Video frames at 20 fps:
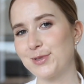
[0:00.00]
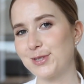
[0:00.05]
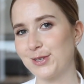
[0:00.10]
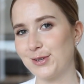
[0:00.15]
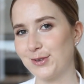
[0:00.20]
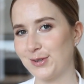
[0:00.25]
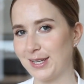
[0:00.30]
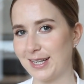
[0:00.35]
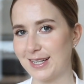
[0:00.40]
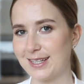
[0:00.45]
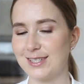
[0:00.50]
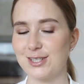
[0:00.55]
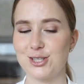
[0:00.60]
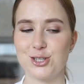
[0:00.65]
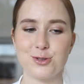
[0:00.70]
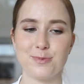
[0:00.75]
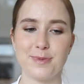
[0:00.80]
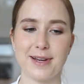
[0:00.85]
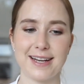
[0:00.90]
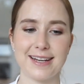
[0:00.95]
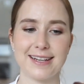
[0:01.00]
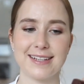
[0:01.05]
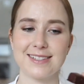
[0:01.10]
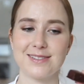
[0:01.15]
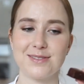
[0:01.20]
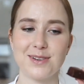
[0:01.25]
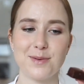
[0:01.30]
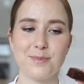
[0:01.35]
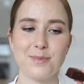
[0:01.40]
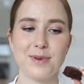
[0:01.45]
muss ja auch lecker schmecken.
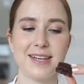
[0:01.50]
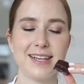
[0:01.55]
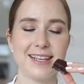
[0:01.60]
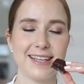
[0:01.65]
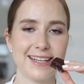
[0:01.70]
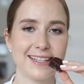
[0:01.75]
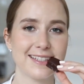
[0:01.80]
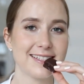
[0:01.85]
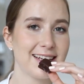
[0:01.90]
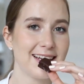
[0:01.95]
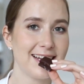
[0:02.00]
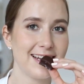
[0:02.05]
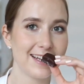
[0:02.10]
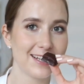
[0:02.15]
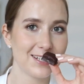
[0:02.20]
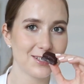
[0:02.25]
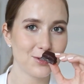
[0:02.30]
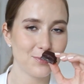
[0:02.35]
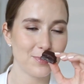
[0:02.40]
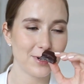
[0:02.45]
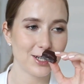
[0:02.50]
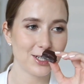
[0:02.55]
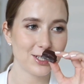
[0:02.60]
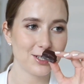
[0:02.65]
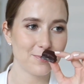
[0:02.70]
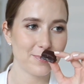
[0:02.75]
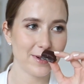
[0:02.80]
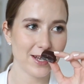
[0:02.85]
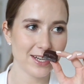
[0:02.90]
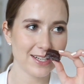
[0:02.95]
Deswegen bin ich jetzt super
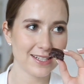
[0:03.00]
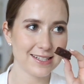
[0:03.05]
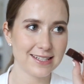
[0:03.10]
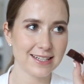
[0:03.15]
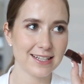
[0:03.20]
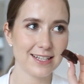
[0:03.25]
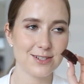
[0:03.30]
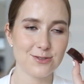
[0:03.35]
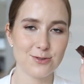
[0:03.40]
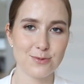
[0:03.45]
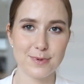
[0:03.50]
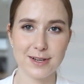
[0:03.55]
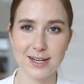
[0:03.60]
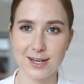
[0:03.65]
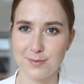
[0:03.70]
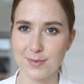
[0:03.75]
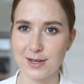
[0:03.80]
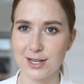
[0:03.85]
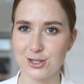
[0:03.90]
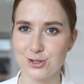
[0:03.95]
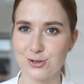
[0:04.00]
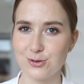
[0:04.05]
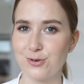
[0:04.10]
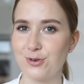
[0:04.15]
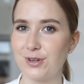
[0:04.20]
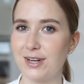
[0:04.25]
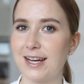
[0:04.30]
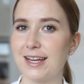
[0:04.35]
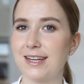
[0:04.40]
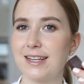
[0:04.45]
gespannt. Es riecht schon mega, mega
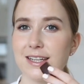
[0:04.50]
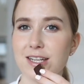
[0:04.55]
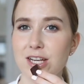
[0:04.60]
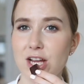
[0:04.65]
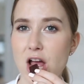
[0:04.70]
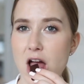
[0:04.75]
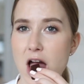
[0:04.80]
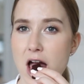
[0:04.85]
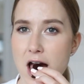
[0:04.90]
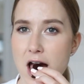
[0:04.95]
schokoladig.